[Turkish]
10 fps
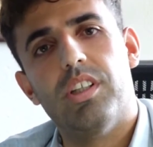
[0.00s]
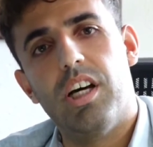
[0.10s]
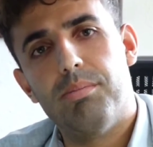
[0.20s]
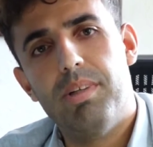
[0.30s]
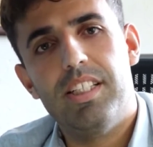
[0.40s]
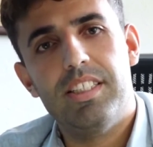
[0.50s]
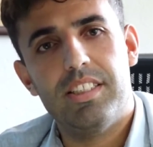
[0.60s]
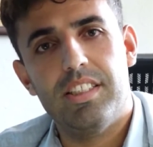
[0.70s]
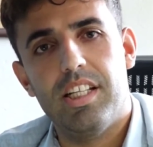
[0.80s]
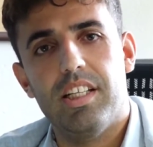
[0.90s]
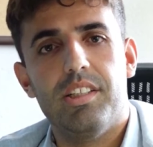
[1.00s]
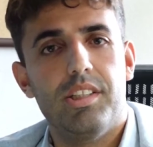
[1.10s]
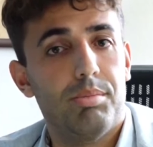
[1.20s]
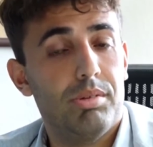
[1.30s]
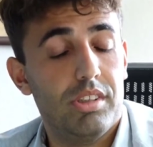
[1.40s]
kat bilgisi ne,
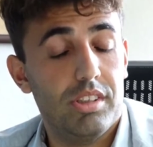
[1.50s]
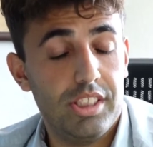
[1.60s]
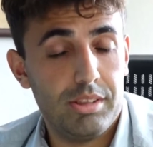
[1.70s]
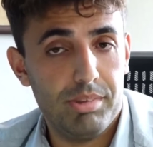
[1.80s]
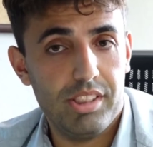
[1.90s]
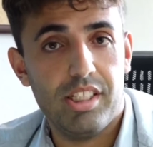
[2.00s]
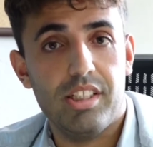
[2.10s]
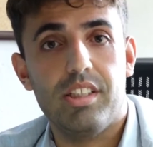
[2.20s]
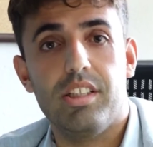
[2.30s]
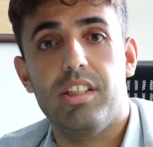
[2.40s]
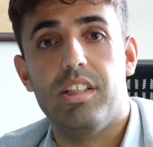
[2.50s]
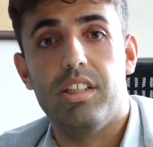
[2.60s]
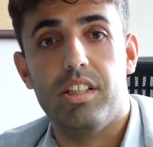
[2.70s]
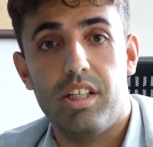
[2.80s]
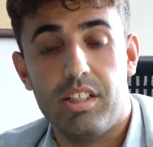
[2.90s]
yapının ismi ne,
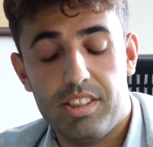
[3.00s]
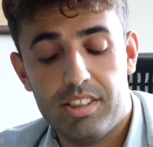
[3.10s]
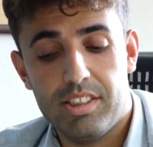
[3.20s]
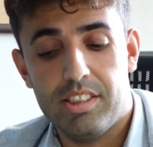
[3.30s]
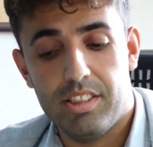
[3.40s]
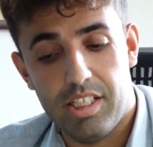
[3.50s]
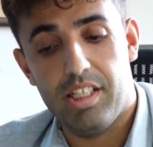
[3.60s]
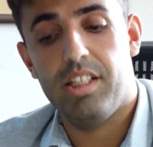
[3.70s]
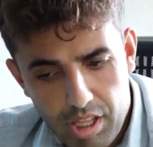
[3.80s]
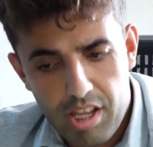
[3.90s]
e, adresi ne.